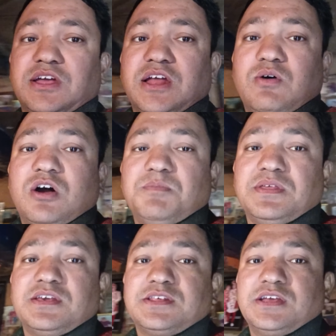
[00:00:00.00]
दिख रहा होगा
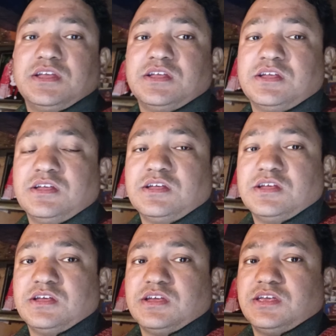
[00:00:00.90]
पीछे से
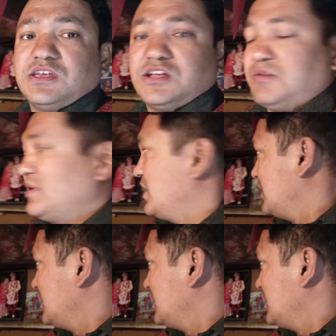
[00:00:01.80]
ये कमरा